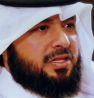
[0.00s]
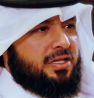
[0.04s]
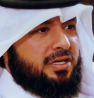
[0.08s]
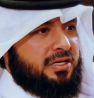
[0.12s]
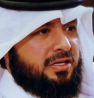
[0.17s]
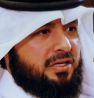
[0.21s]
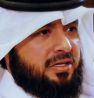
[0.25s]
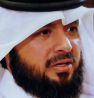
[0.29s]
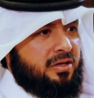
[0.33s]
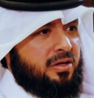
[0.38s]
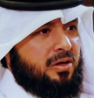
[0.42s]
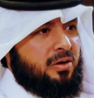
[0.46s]

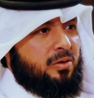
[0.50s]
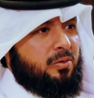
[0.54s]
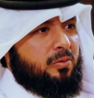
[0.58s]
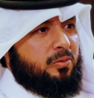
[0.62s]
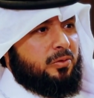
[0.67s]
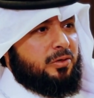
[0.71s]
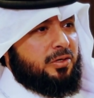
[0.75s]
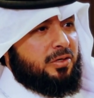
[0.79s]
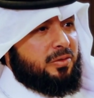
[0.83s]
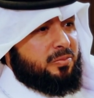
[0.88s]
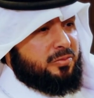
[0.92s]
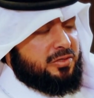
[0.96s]
مثلنا
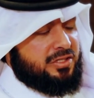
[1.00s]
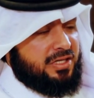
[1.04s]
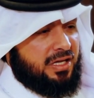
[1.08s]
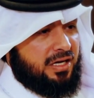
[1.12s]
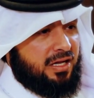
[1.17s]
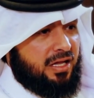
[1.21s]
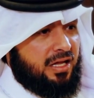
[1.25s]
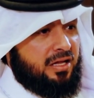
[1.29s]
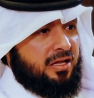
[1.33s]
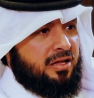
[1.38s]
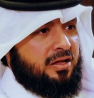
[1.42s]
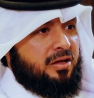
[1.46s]
ولهم
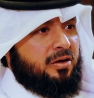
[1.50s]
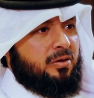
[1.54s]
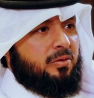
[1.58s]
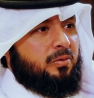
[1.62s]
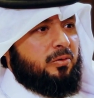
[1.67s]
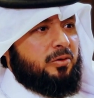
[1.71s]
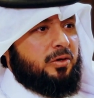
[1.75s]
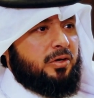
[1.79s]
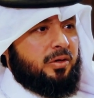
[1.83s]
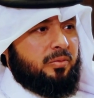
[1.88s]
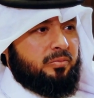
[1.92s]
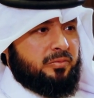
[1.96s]
صلاة
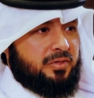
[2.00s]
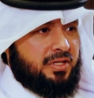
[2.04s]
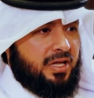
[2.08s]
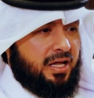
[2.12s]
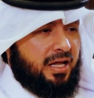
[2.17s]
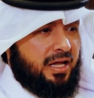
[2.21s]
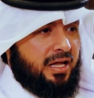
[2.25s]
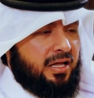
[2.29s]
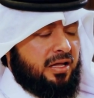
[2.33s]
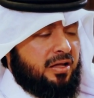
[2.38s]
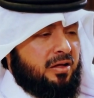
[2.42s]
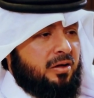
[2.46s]
ولهم
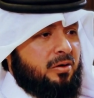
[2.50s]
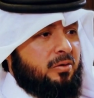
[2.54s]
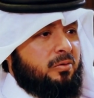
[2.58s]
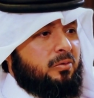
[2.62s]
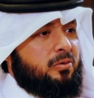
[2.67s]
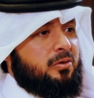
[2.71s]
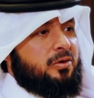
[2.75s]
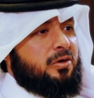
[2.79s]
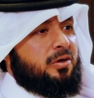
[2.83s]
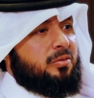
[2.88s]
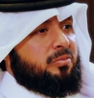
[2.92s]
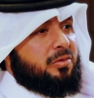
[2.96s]
طاعة
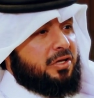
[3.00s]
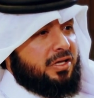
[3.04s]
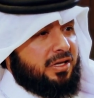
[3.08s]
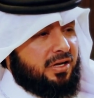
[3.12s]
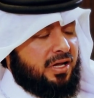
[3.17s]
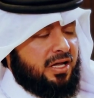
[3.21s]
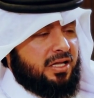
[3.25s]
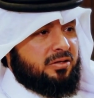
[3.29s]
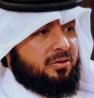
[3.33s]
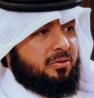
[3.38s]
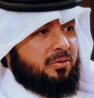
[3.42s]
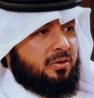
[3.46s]
ولهم
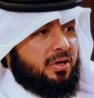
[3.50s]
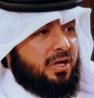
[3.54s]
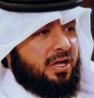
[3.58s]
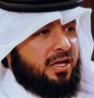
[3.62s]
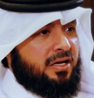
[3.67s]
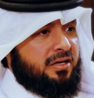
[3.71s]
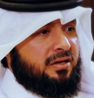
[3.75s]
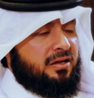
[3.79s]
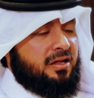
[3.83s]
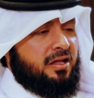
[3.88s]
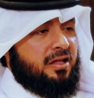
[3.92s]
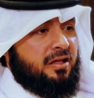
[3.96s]
قراءة
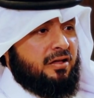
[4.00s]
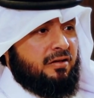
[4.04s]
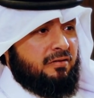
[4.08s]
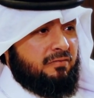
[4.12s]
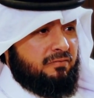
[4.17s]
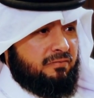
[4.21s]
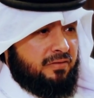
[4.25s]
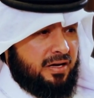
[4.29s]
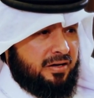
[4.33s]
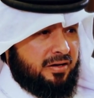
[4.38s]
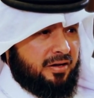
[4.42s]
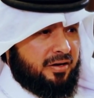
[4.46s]
قرآن
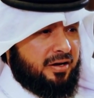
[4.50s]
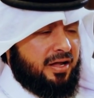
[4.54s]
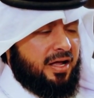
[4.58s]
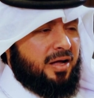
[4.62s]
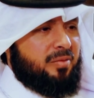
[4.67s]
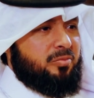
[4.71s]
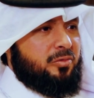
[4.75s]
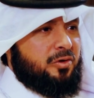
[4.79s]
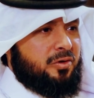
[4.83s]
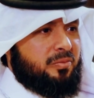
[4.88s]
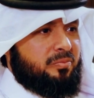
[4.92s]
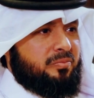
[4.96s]

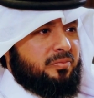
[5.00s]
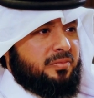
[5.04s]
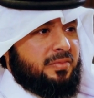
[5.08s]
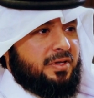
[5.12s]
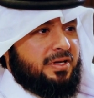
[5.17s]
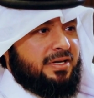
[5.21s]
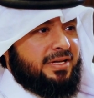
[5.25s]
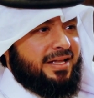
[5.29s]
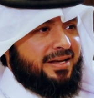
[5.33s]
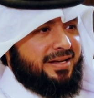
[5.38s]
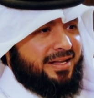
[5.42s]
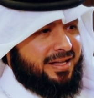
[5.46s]
فلنرحمهم
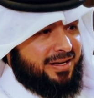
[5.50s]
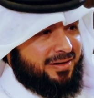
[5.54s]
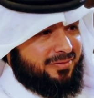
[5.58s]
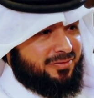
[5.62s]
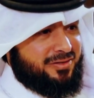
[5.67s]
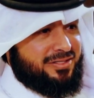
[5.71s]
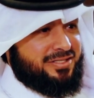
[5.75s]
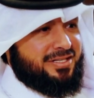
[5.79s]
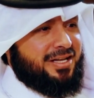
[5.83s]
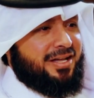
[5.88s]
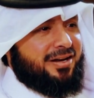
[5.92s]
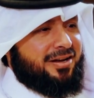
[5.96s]
لأن
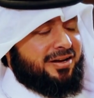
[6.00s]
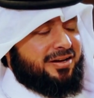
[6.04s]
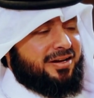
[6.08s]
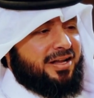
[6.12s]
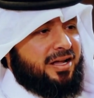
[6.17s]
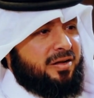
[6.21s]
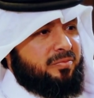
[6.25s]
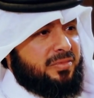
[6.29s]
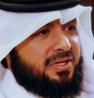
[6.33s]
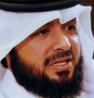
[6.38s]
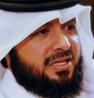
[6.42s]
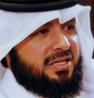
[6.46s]
احنا في شهر
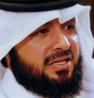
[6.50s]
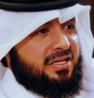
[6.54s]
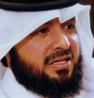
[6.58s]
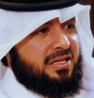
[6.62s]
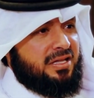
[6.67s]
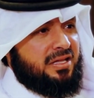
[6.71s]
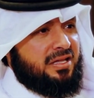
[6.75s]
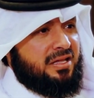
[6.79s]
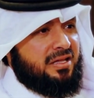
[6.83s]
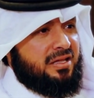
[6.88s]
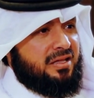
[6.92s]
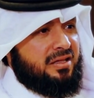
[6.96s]
الرحمة
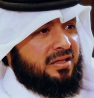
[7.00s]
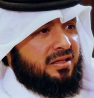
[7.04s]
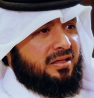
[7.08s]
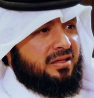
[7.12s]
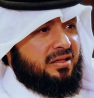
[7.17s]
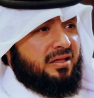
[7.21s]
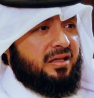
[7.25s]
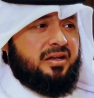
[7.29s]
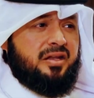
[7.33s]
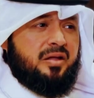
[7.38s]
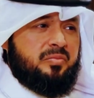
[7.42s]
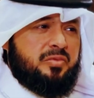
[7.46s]

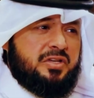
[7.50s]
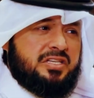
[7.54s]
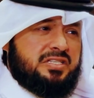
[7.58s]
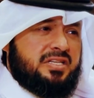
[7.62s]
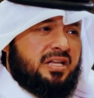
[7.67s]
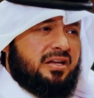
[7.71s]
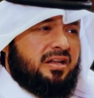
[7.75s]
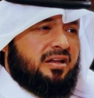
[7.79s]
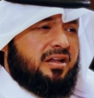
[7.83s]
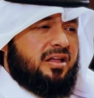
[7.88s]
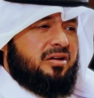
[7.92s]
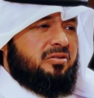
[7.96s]
النبي
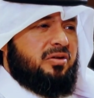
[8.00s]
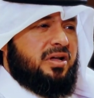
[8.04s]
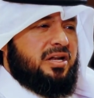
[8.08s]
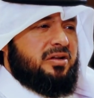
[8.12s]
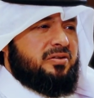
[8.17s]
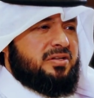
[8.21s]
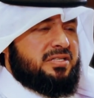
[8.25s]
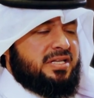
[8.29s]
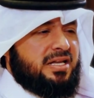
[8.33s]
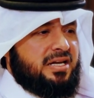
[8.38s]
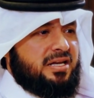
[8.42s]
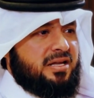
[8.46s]
صلى الله
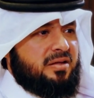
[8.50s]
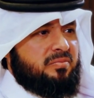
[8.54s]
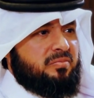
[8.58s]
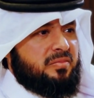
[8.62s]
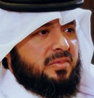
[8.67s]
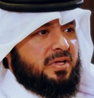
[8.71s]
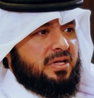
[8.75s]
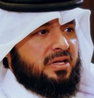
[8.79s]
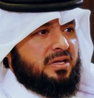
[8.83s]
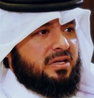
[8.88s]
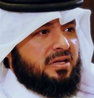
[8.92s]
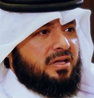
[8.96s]
عليه
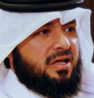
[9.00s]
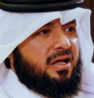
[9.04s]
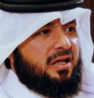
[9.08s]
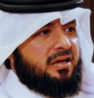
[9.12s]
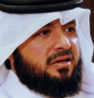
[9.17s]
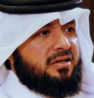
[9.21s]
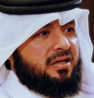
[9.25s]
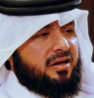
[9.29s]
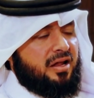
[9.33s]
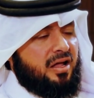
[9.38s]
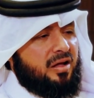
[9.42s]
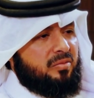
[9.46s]
وسلم
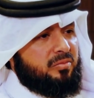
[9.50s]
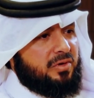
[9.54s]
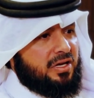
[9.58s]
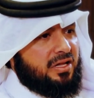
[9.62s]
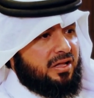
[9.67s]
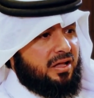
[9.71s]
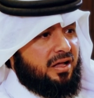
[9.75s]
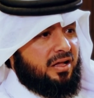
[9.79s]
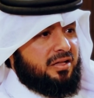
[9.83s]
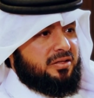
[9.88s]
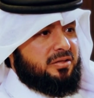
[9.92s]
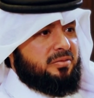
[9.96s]
كان يرحم
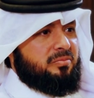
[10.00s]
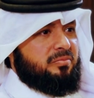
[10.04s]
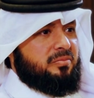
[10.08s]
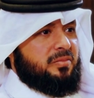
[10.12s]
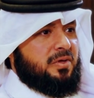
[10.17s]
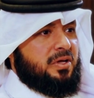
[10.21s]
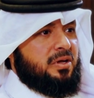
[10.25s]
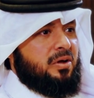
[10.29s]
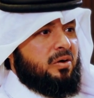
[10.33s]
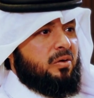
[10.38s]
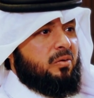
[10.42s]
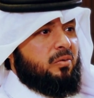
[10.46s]
الخادم
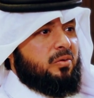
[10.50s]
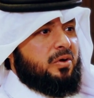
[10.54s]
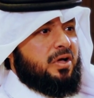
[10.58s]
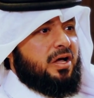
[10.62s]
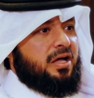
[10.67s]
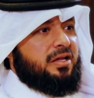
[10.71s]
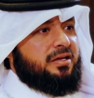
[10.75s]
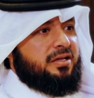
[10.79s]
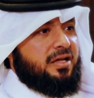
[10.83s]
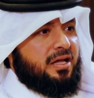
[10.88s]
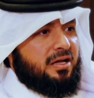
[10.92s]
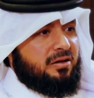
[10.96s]

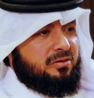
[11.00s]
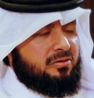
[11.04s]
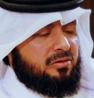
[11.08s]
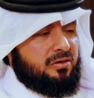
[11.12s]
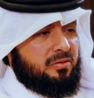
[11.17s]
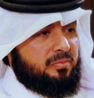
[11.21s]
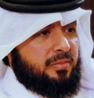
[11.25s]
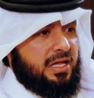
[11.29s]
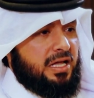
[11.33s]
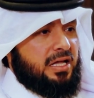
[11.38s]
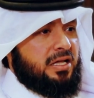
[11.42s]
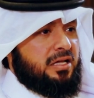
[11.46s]
وكان
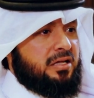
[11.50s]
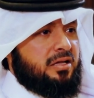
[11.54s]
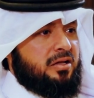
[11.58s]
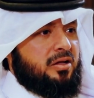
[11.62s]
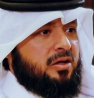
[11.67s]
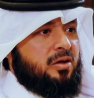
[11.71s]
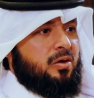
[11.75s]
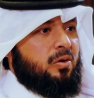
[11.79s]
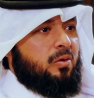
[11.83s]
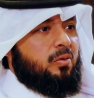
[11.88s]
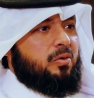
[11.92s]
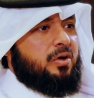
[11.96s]
يأكل معه
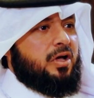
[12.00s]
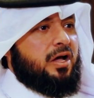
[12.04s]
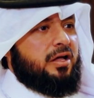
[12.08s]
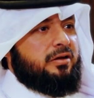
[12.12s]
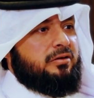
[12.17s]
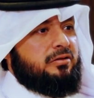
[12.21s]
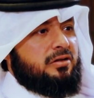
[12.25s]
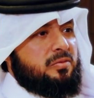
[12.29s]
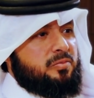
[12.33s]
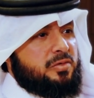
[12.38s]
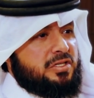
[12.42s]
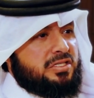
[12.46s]

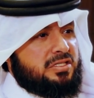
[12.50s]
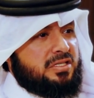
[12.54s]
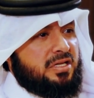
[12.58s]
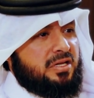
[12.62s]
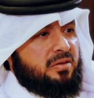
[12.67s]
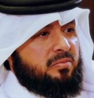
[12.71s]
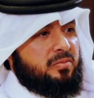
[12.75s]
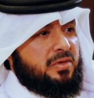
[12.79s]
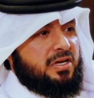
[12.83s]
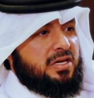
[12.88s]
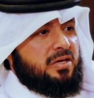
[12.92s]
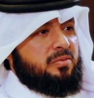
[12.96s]
وكان
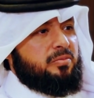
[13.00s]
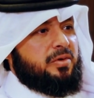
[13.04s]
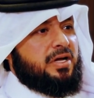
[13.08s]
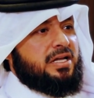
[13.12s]
يلبسه من